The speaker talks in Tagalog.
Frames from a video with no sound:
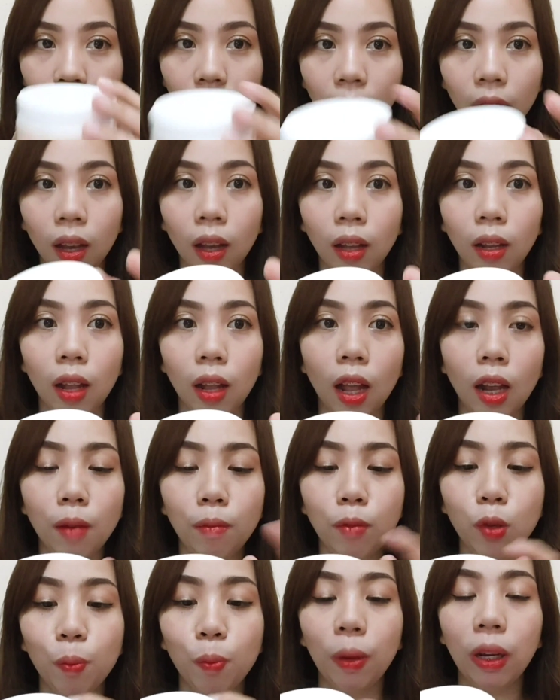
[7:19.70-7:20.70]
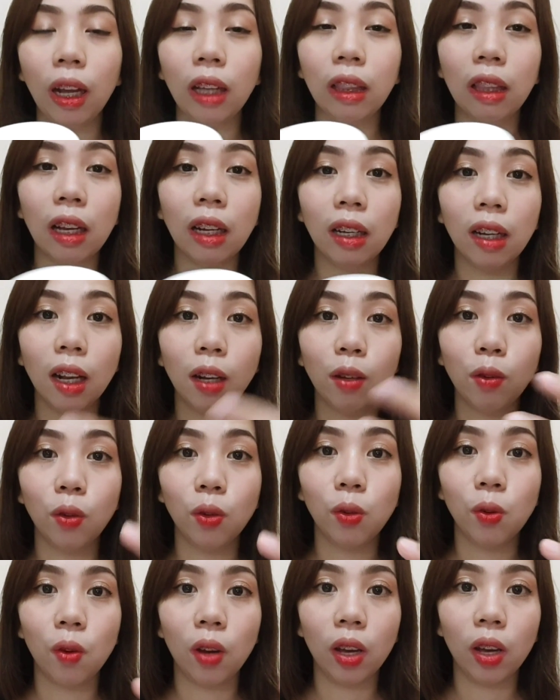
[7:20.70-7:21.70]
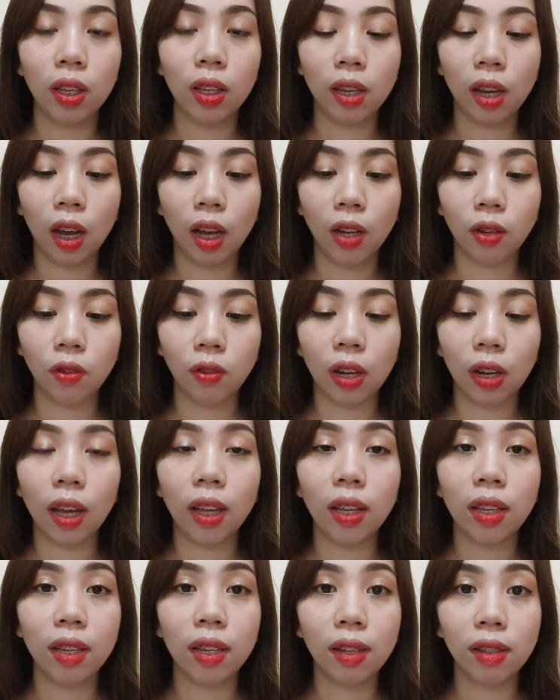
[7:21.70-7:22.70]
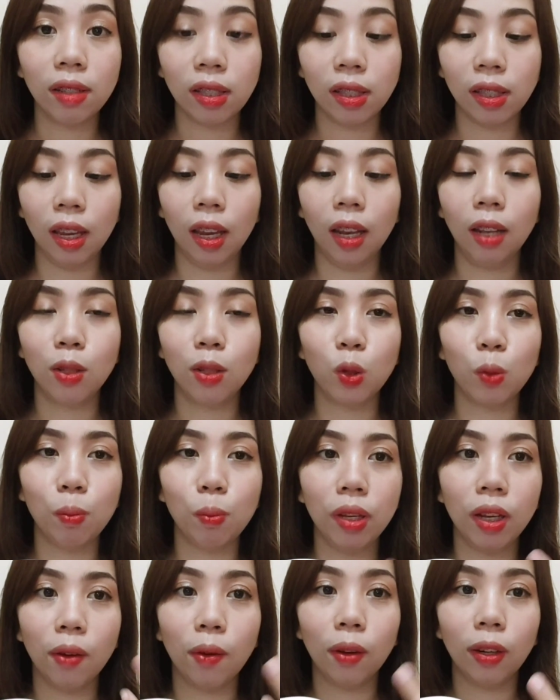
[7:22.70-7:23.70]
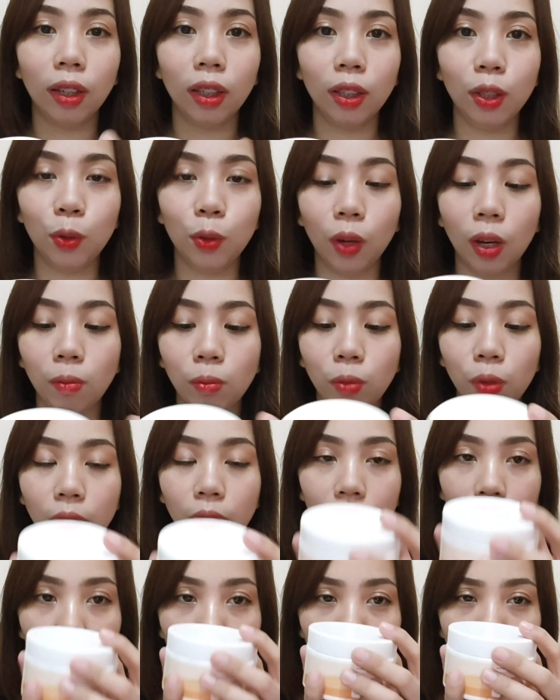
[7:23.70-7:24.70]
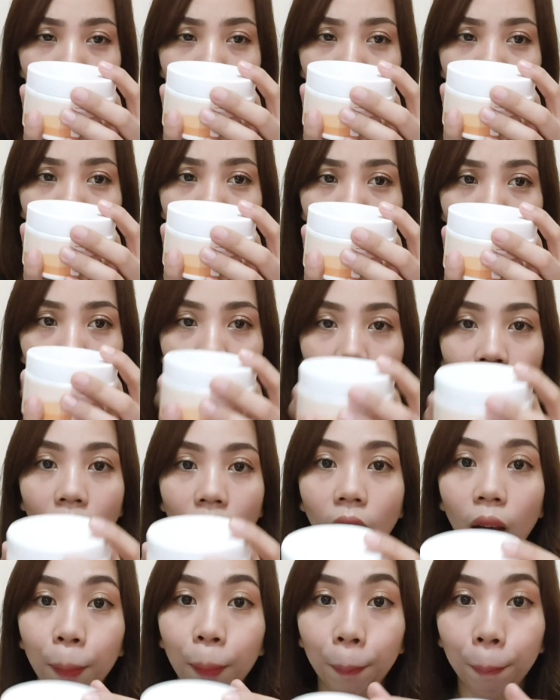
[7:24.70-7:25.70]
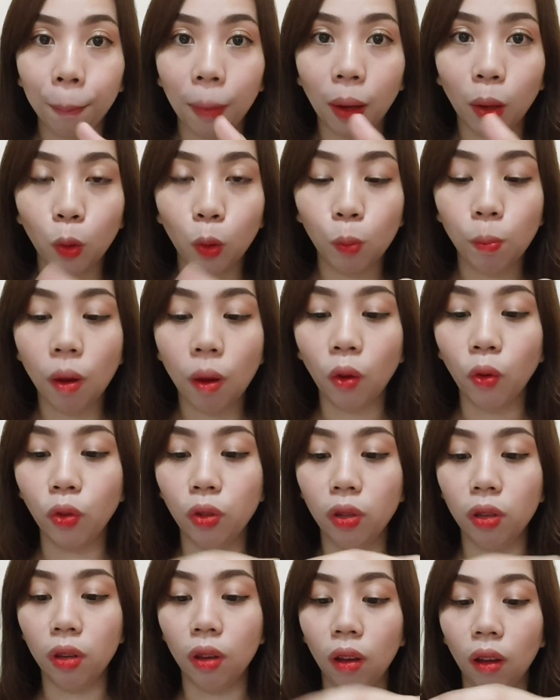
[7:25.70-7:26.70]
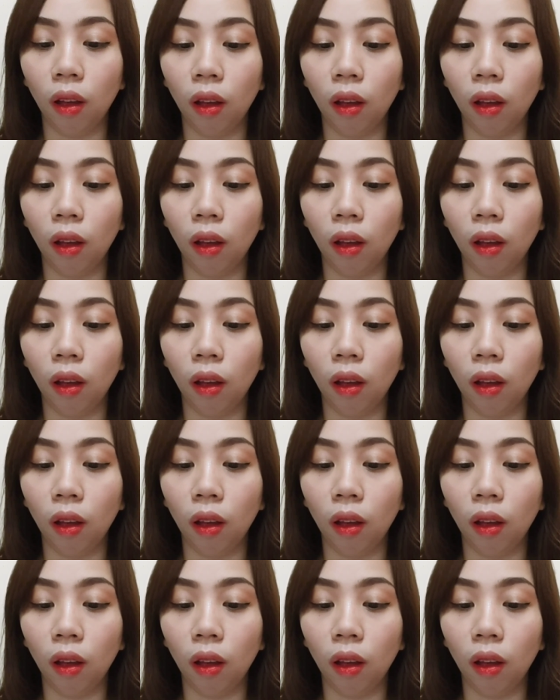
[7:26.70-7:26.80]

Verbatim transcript: Ah, alam nyo, pagkatanggal ko nung kanyang, ano, ng kanyang seal, sumingaw agad yung amoy niya. Wow! Ang bango-bango niya.